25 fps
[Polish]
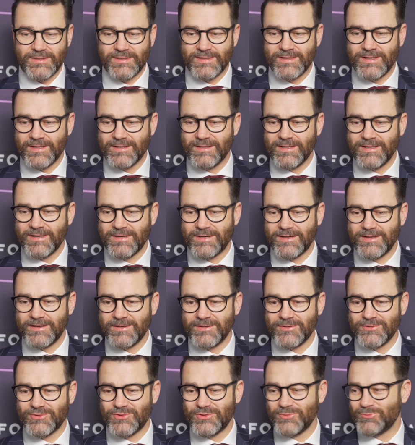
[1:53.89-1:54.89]
na
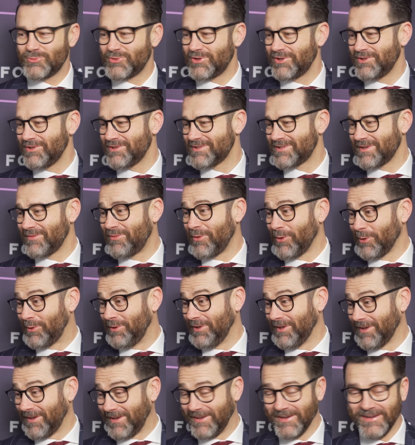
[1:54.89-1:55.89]
dechy szybciej niż
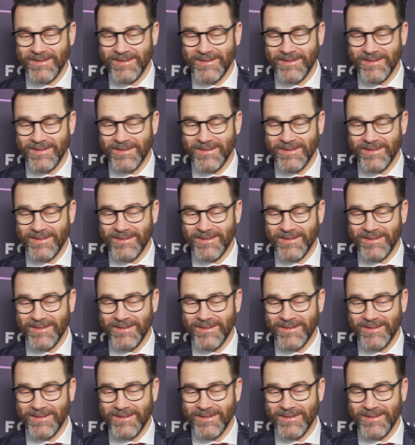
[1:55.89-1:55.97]
zawodnik,